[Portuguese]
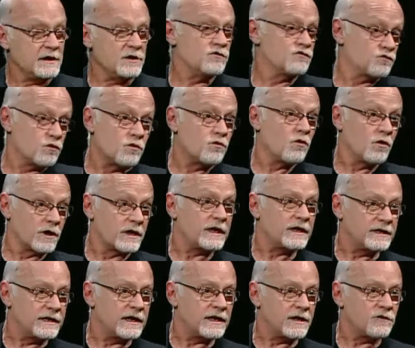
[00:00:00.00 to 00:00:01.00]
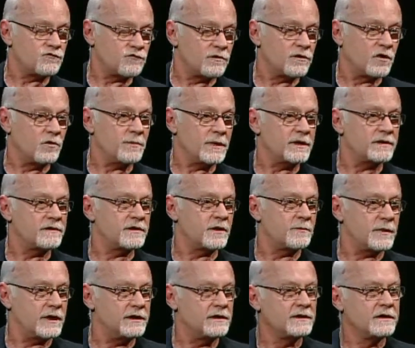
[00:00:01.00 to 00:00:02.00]
e isto ocorre até nacionalmente
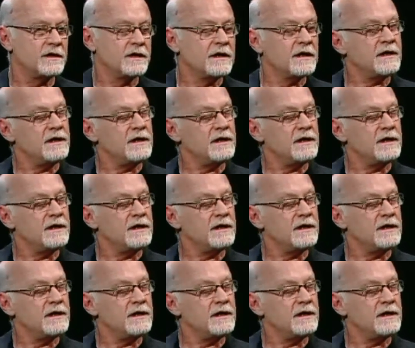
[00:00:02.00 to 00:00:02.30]
também,